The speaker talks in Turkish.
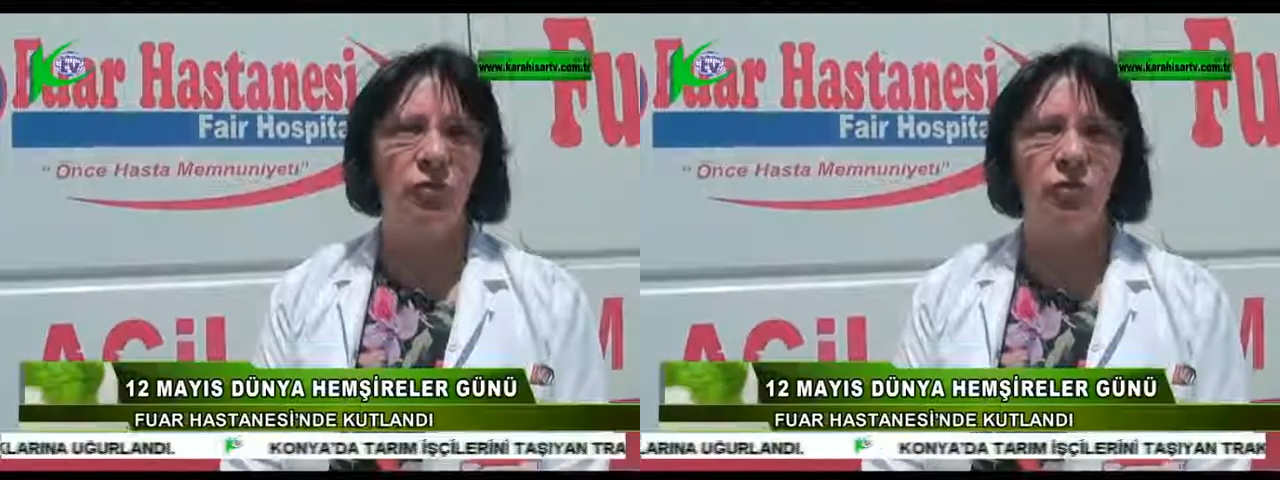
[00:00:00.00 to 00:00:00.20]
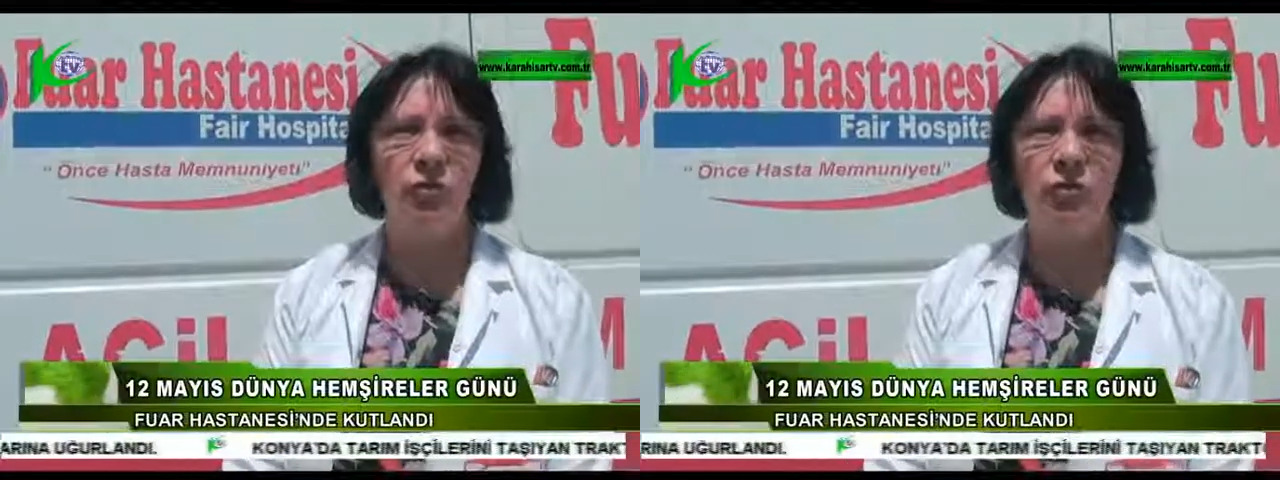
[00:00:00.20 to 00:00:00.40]

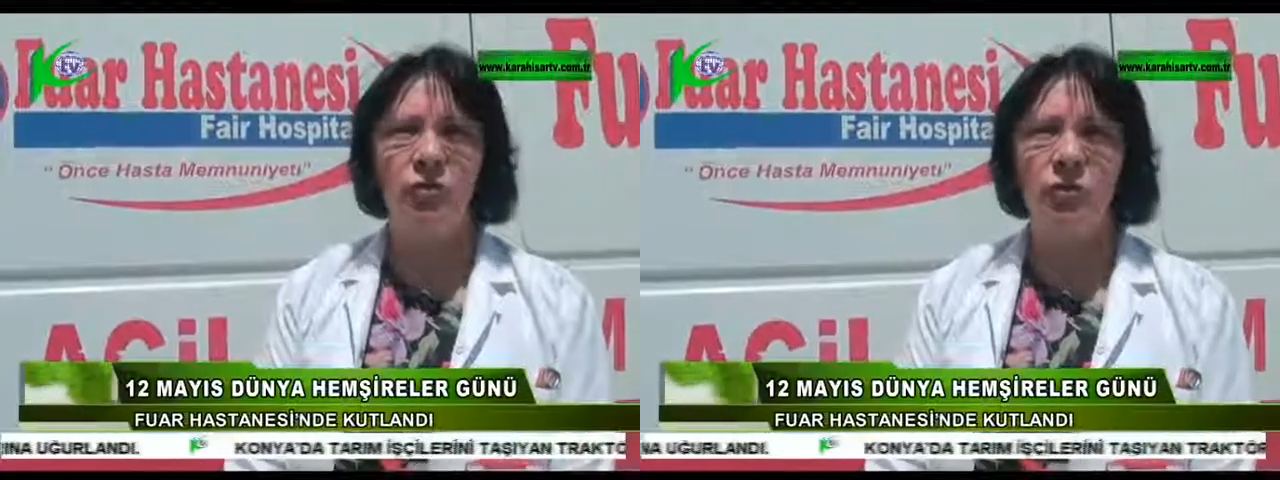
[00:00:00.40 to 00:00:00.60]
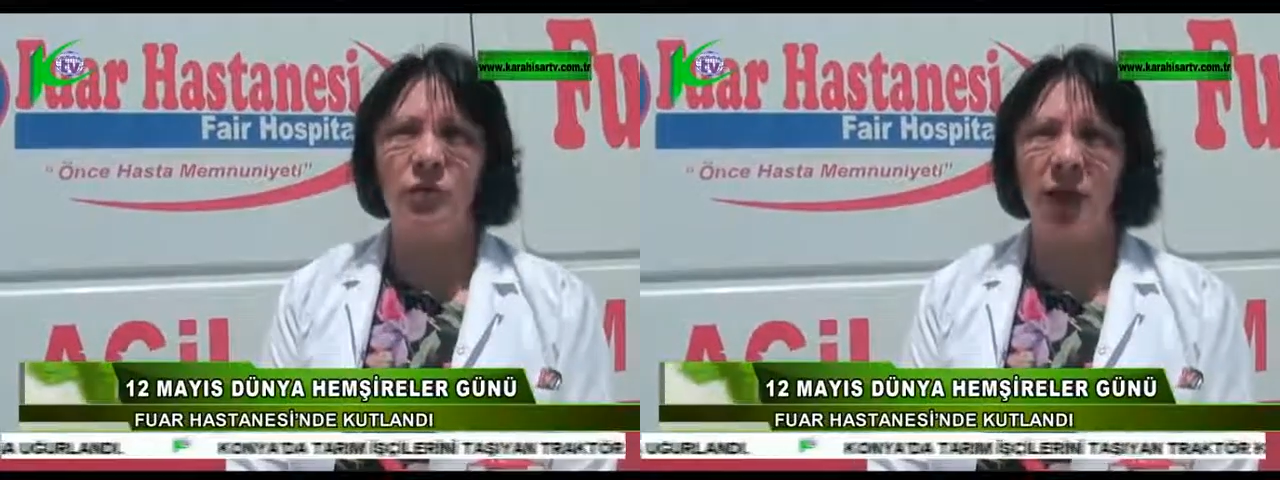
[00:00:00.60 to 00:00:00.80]

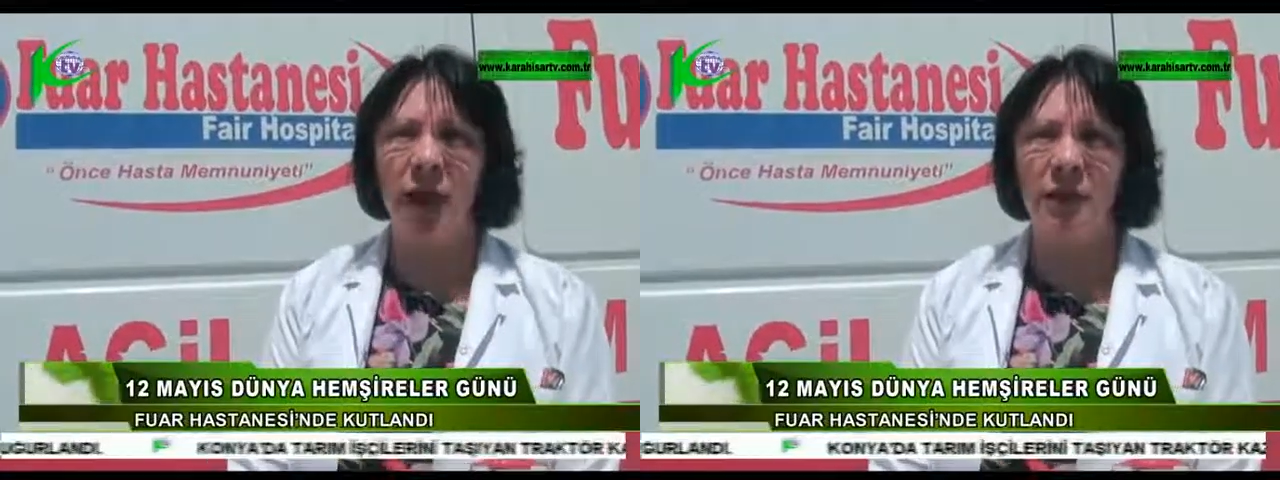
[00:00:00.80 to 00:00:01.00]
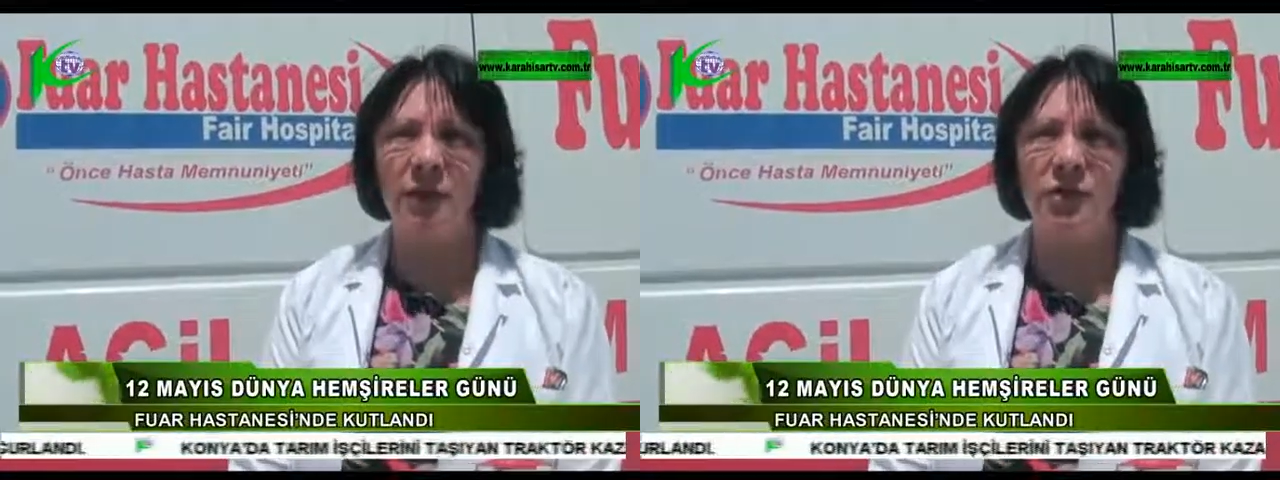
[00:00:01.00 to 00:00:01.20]
Çünkü
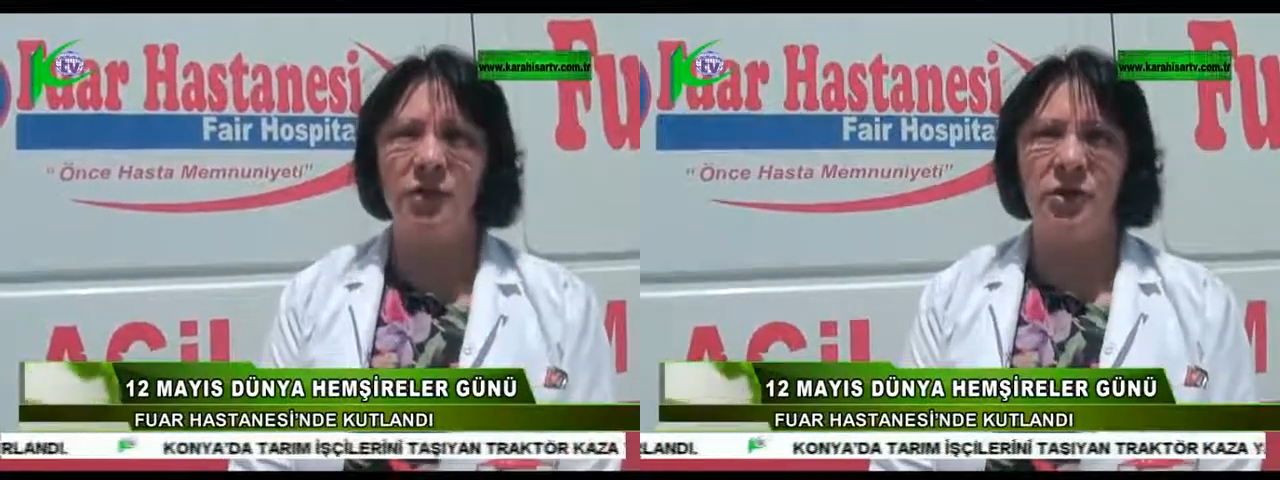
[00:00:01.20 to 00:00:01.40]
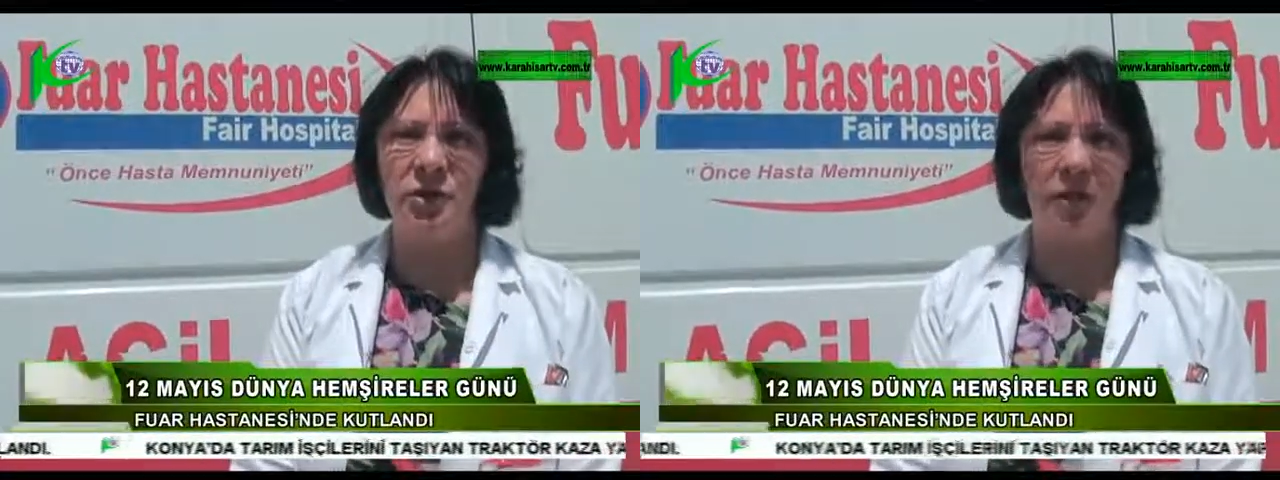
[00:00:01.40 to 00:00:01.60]
sağlık
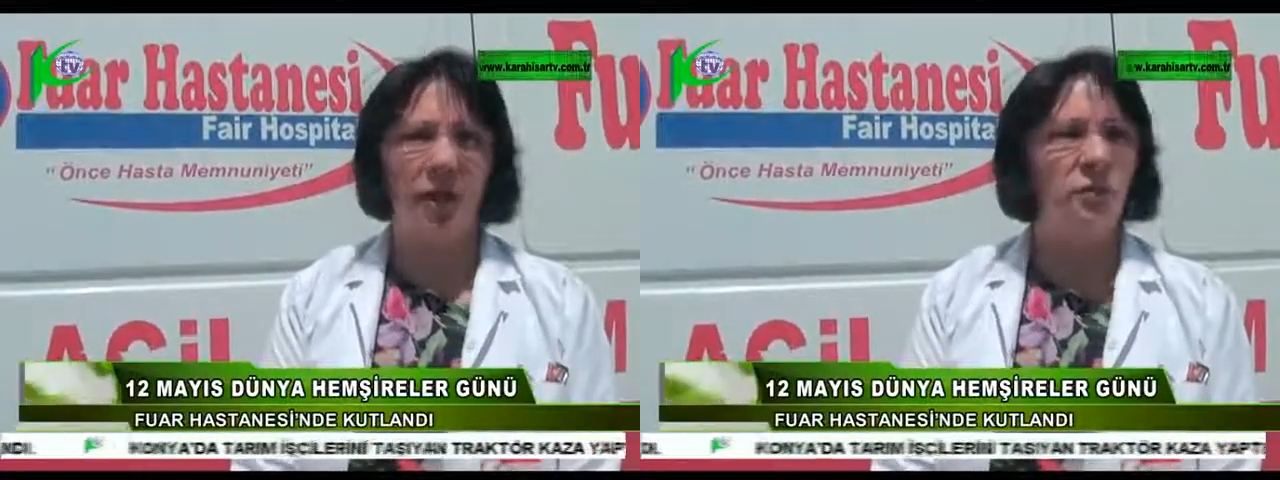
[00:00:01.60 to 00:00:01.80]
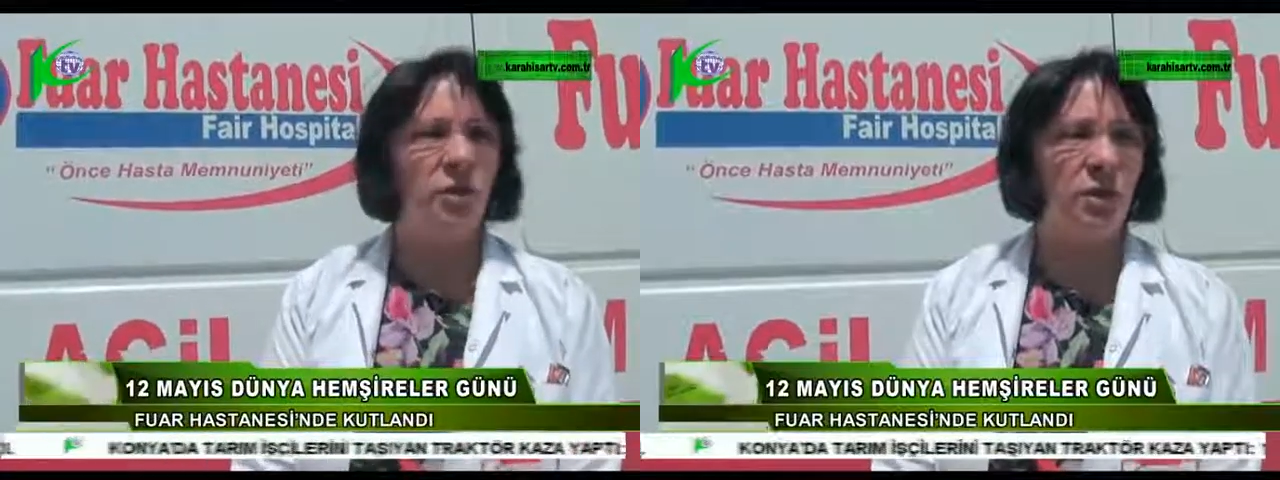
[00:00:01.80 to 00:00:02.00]
için
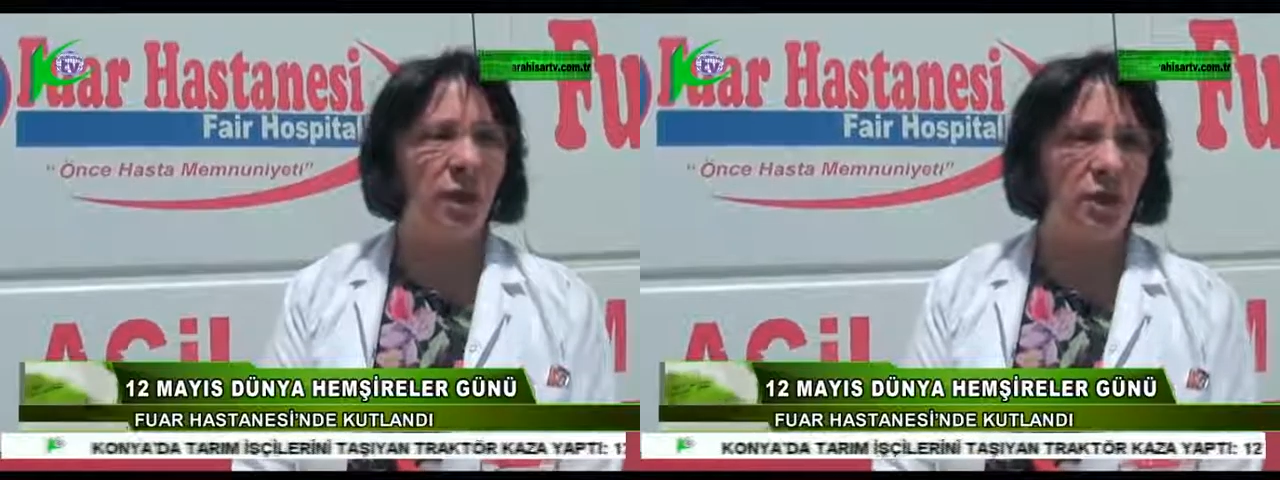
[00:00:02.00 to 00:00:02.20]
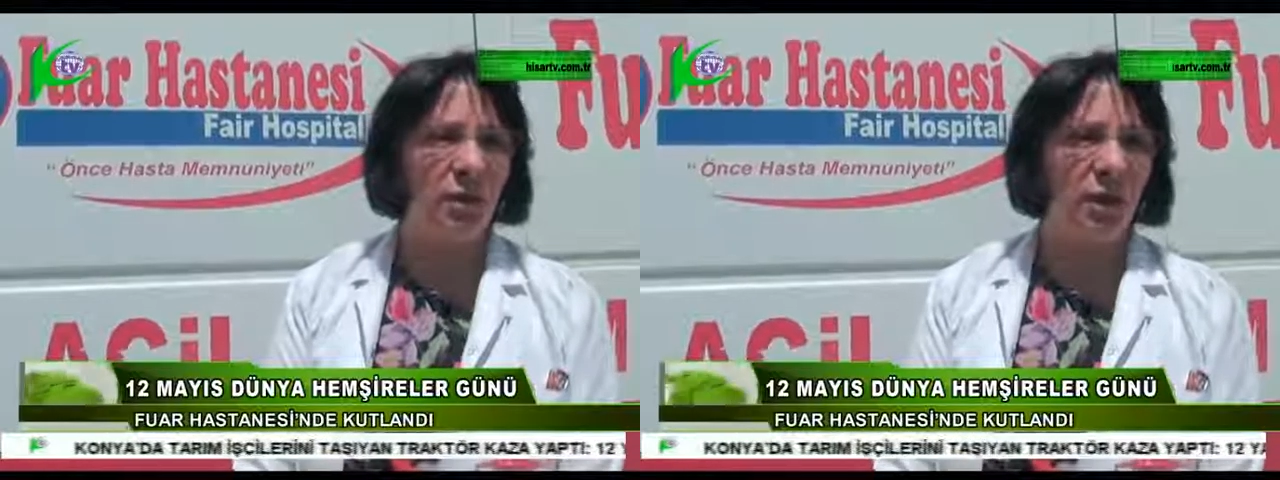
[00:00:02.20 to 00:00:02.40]

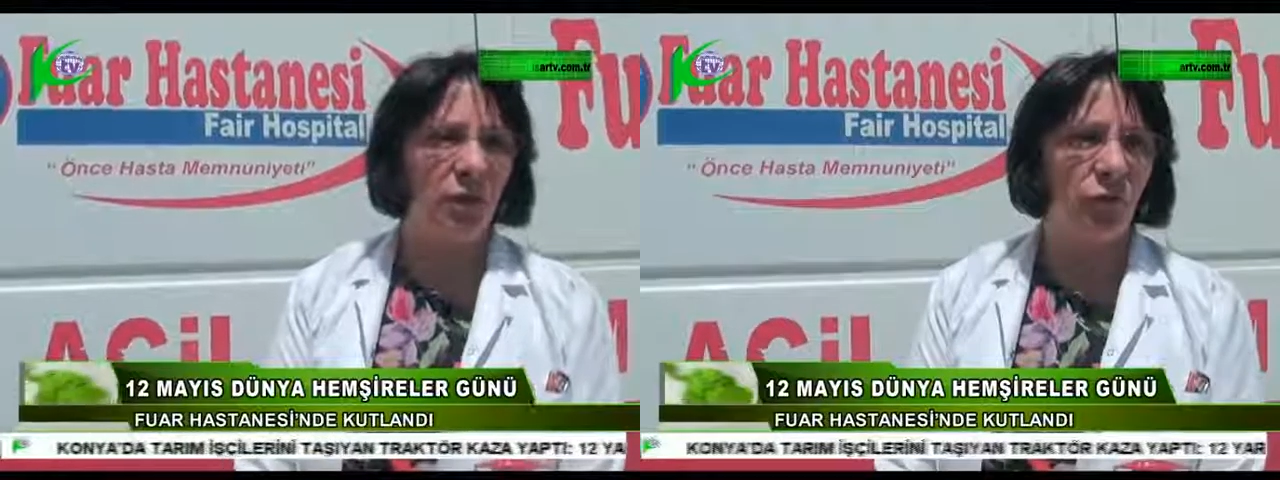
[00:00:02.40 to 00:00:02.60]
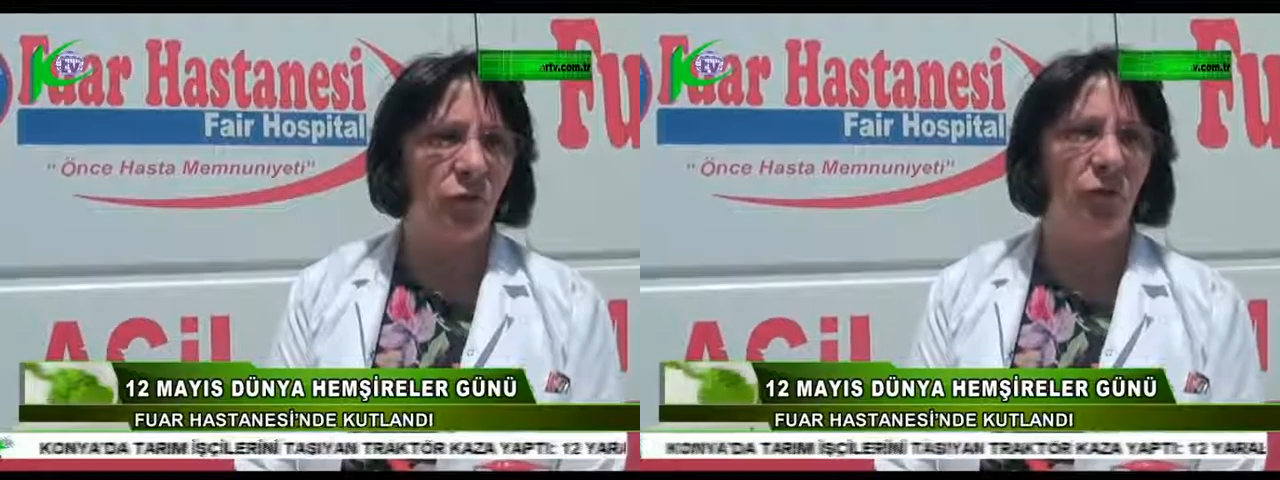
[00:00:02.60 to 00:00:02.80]
hemşire
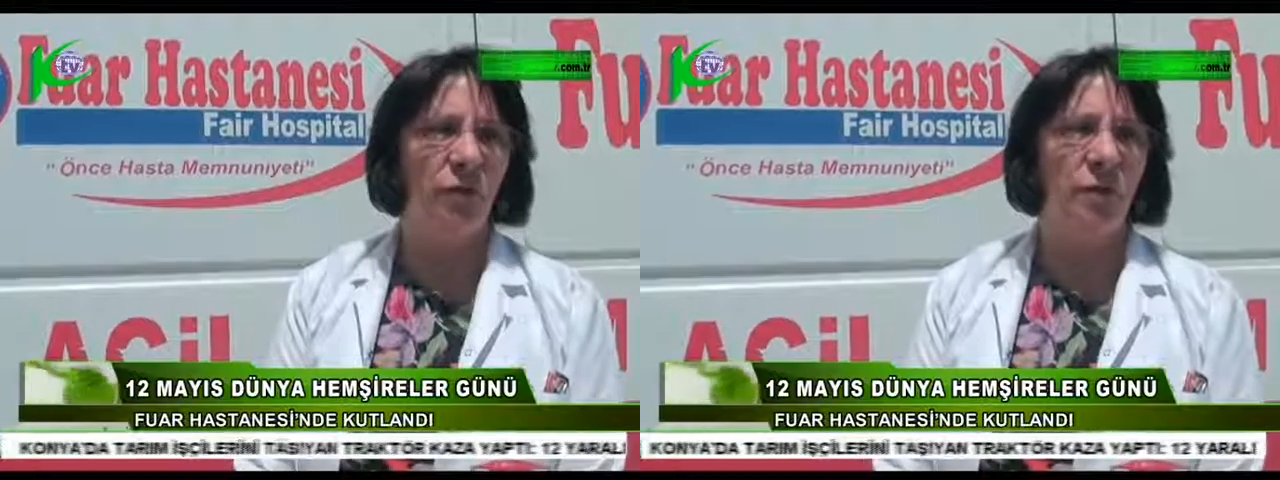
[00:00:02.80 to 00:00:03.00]
sektörü,